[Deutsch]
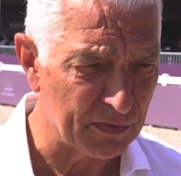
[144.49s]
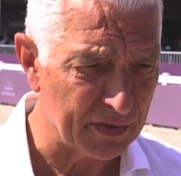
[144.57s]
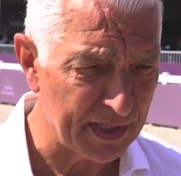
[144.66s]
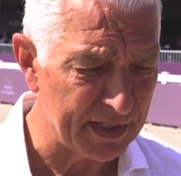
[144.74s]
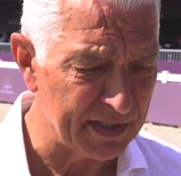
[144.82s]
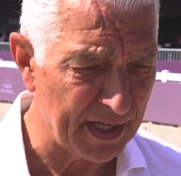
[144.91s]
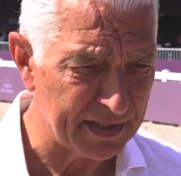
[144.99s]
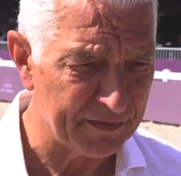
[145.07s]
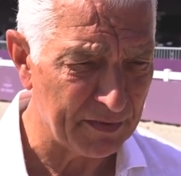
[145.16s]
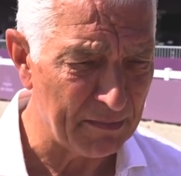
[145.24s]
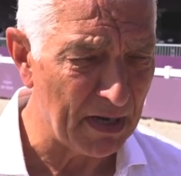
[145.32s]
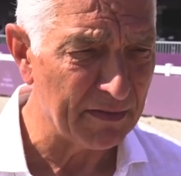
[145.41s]
Und dann hat sie
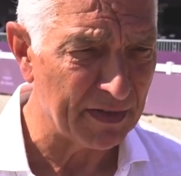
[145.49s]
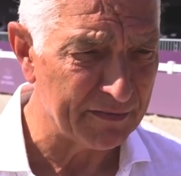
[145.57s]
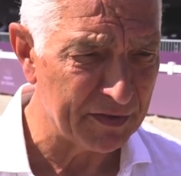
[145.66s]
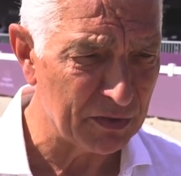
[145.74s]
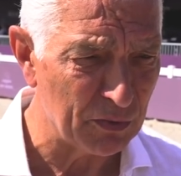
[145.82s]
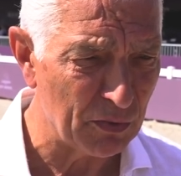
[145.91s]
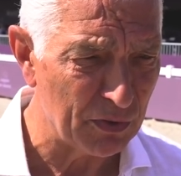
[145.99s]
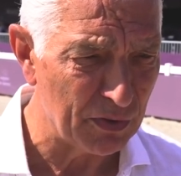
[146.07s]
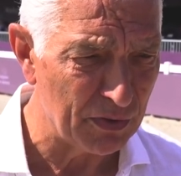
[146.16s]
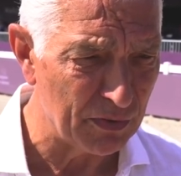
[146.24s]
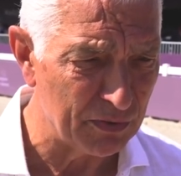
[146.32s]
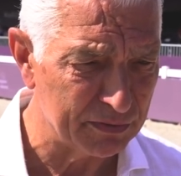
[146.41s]
vom Anfang
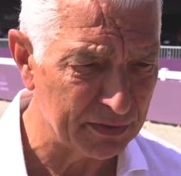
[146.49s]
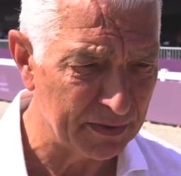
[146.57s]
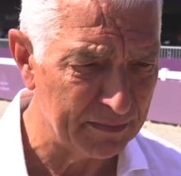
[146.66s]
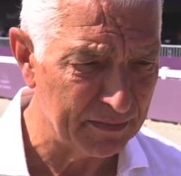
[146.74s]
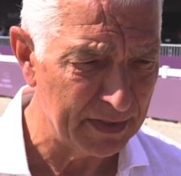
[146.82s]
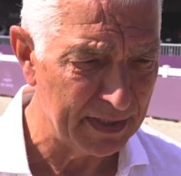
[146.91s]
Vittorio unter ähm,